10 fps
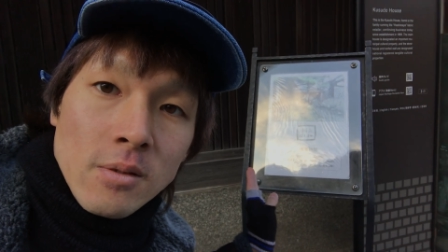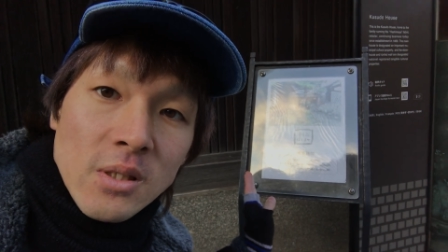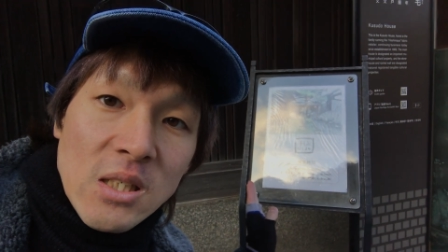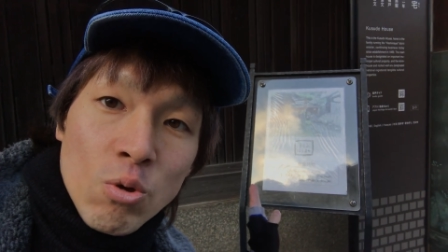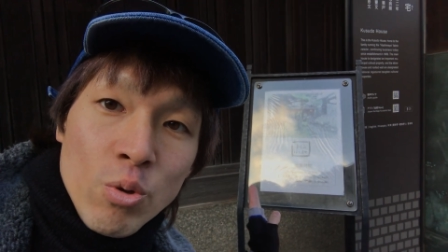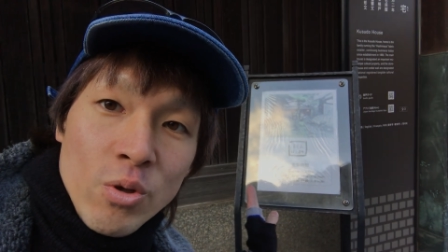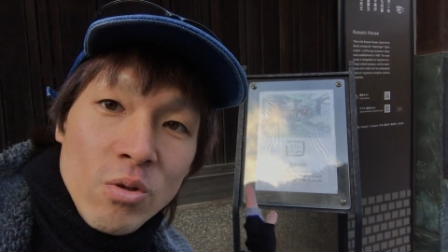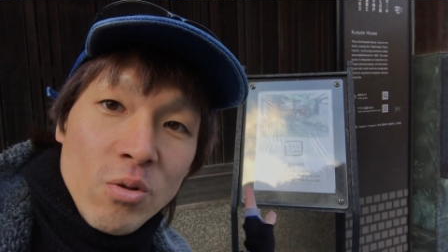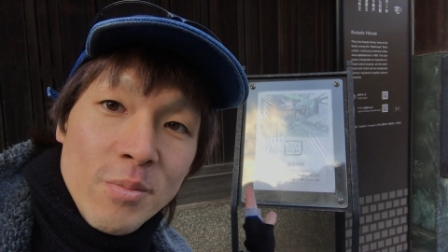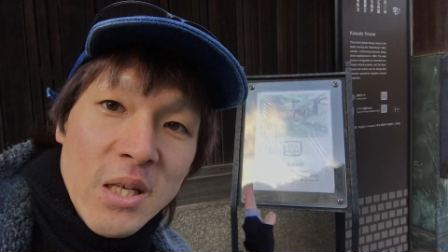でこういう
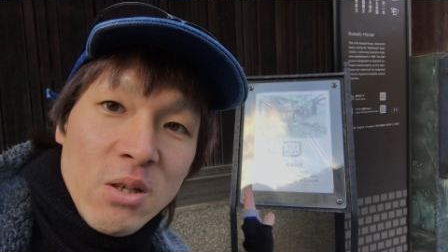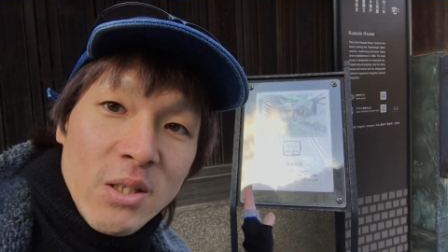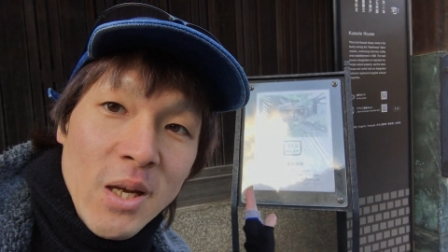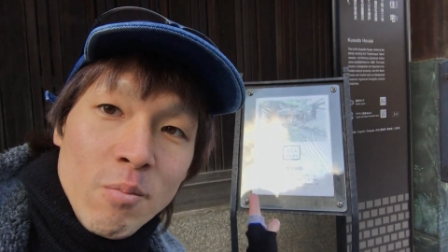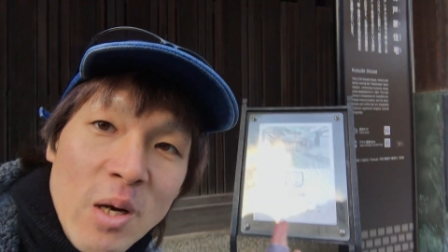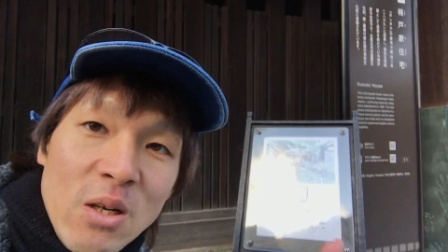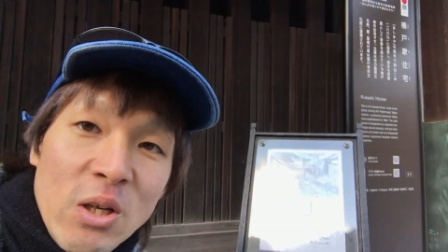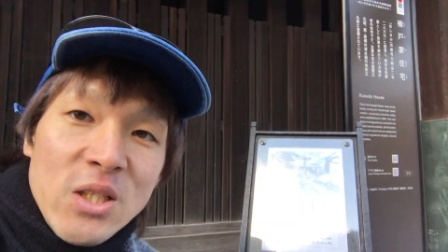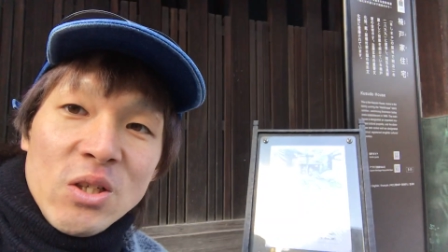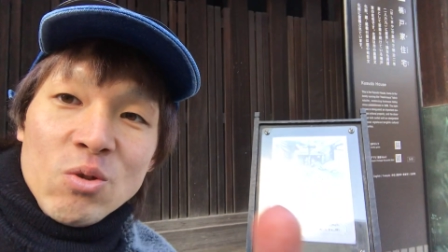のを見てくださいもう詳
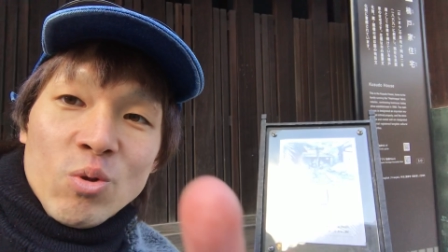しく